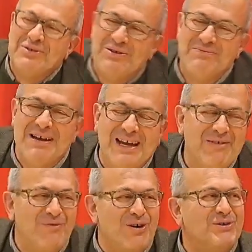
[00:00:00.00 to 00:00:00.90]

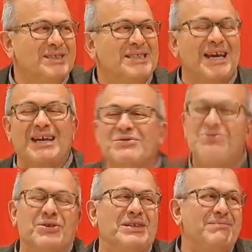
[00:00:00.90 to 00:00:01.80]
come forse
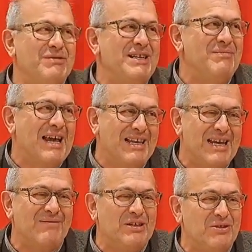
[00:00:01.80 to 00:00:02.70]
uno dei primi
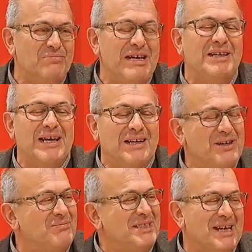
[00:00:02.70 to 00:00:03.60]
allievi di domenica,
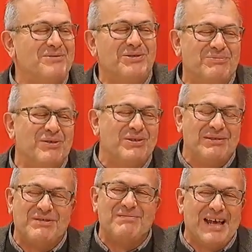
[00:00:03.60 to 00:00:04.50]
anch'io mi sento uno
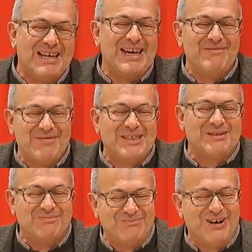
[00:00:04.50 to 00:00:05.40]
dei primi allievi,
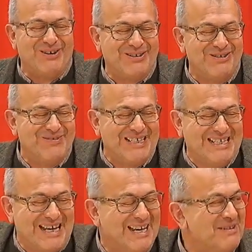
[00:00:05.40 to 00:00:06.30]
visto un po' come
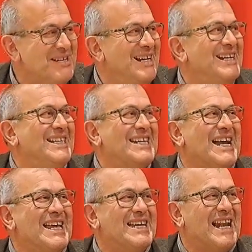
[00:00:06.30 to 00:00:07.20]
dire
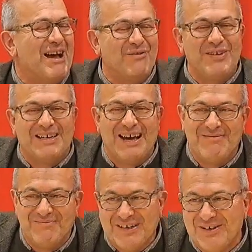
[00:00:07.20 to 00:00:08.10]
l'età anagrafica,
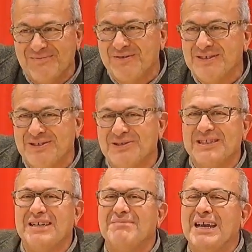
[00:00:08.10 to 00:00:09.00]
però il professor
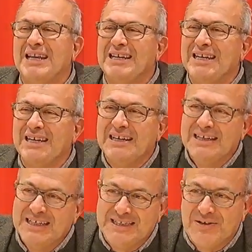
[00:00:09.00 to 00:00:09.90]
Serenelli
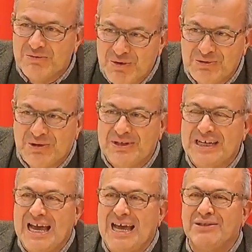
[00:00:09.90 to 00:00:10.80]
sono molto
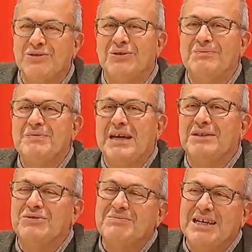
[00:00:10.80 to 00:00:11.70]
legato
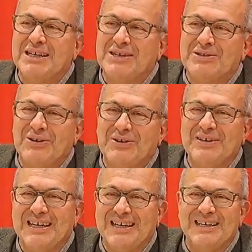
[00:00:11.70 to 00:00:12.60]
a Domenico
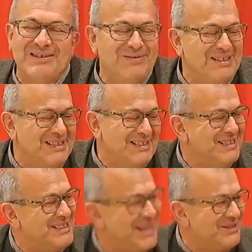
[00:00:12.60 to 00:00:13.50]
e quindi
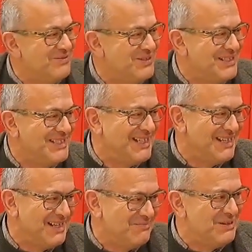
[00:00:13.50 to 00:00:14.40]
gli cedo
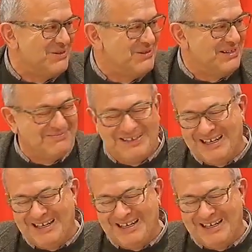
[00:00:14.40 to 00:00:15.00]
volentieri la parola.